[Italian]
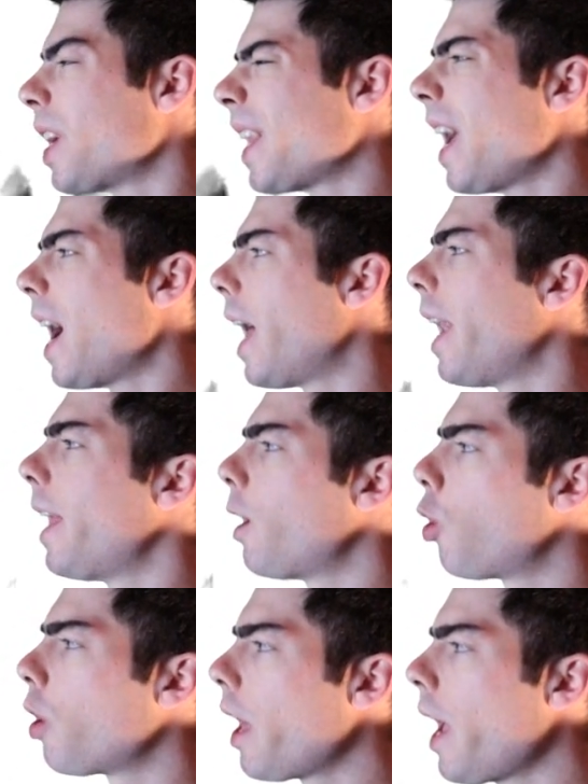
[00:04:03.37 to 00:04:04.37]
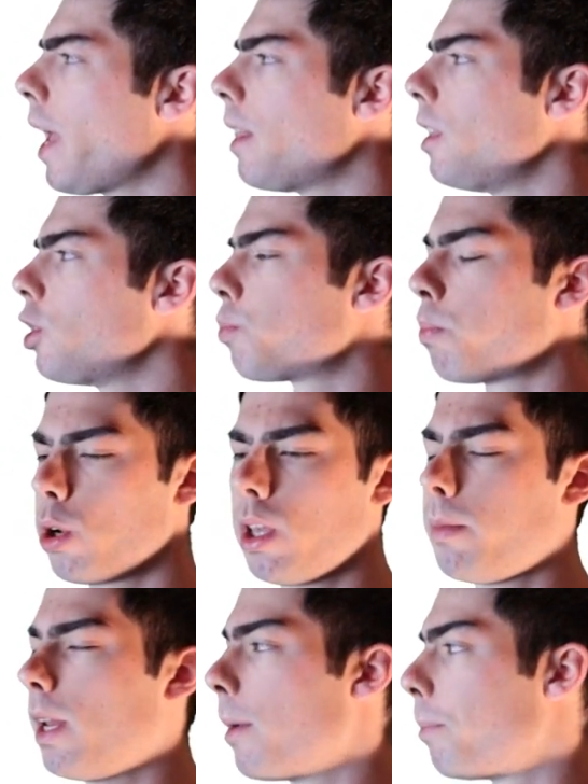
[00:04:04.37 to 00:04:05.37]
seriale non è
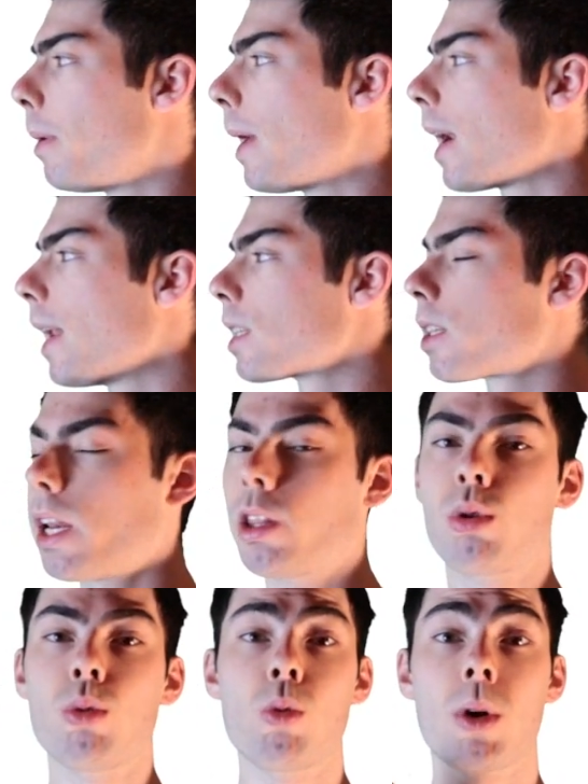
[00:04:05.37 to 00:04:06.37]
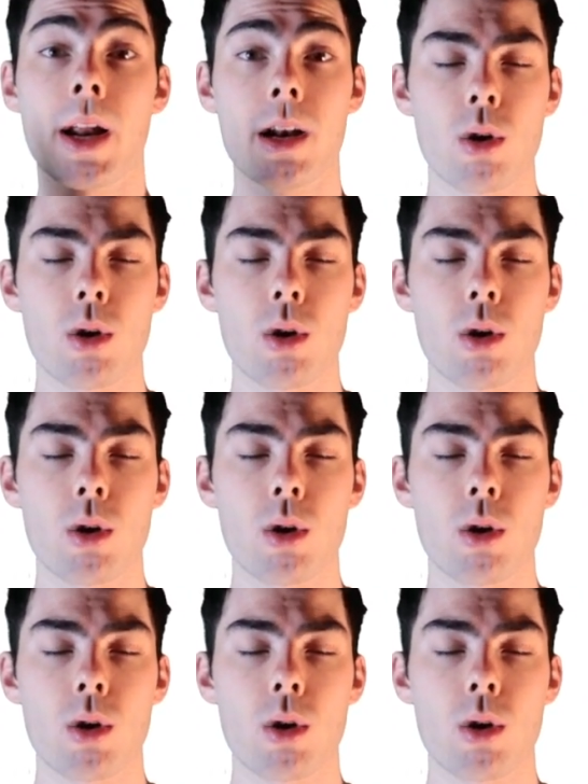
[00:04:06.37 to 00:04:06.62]
disponibile per la scrittura,